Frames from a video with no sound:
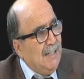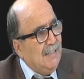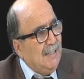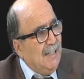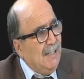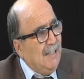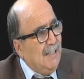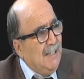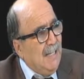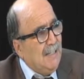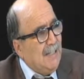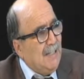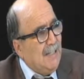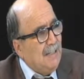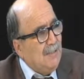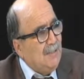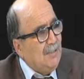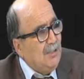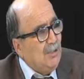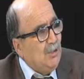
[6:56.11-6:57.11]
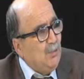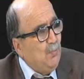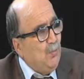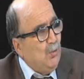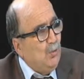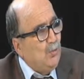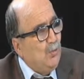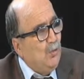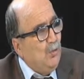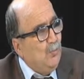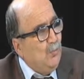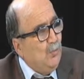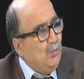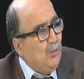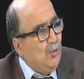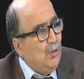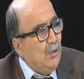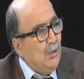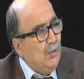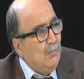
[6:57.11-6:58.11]
engelliler alanında spor
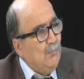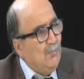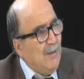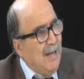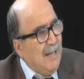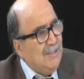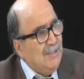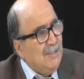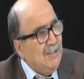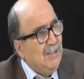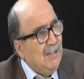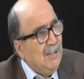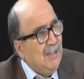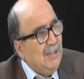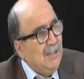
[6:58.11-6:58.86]
kulübü var.